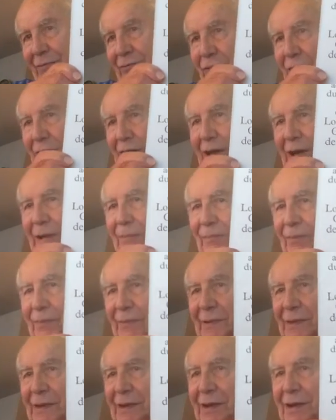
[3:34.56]
Voilà,
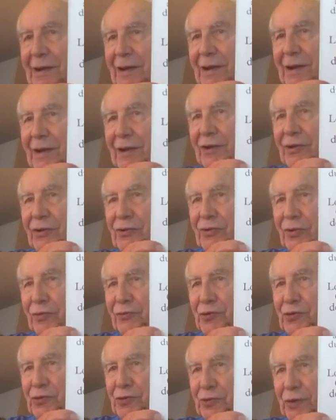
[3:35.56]
je
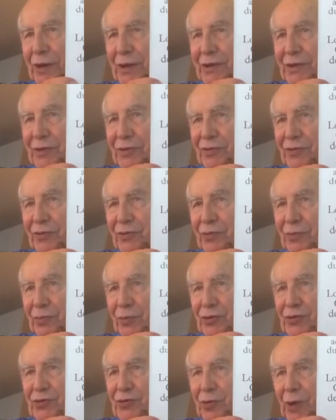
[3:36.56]
vous souhaite une
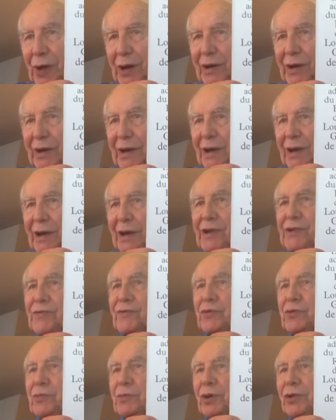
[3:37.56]
bonne soirée et je
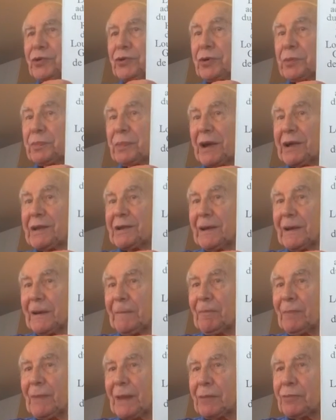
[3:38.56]
vous demande de
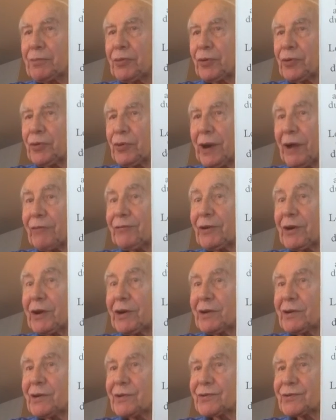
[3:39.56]
prier pour que la
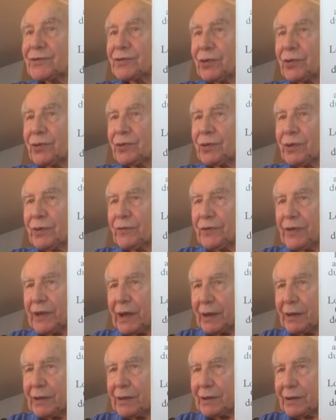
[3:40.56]
France
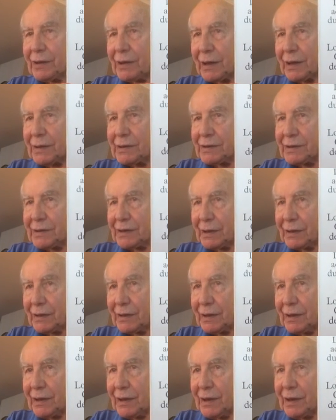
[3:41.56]
redevienne
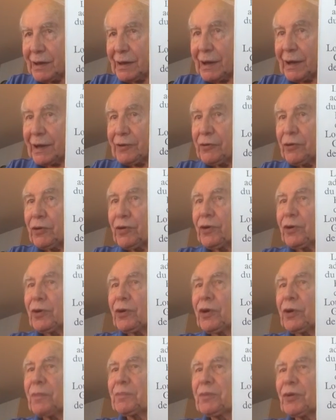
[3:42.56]
chrétienne et que
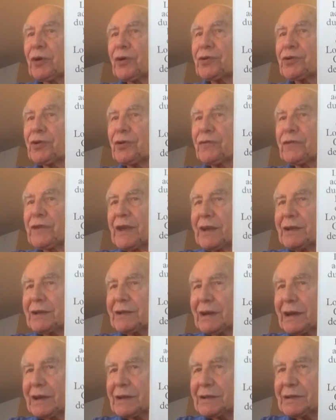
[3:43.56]
l'Europe
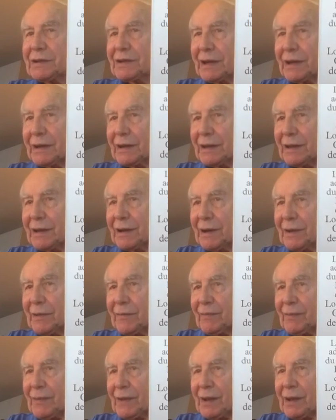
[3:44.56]
redevienne chrétienne.
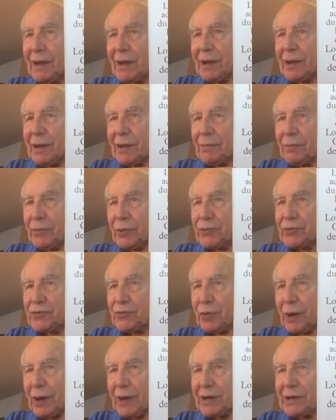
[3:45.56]
Bonne
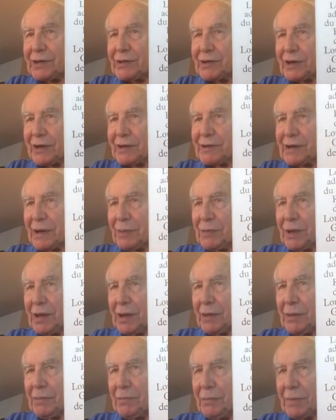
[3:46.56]
soirée, chers
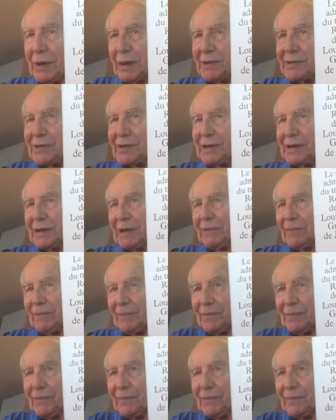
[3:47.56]
amis. Merci.